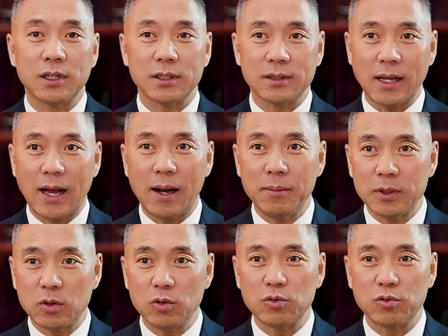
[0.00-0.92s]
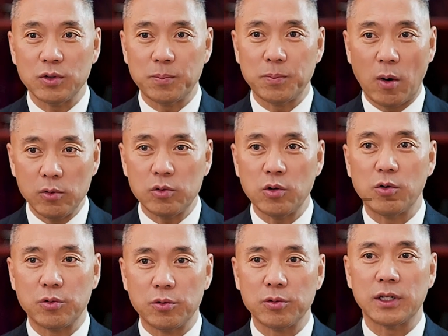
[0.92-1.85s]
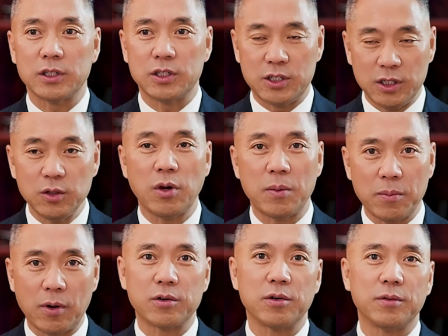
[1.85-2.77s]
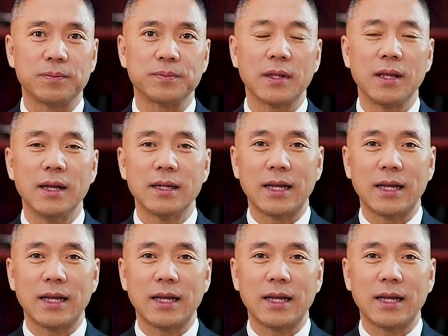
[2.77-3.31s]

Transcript: 就是他们都属于保守中的极端保守，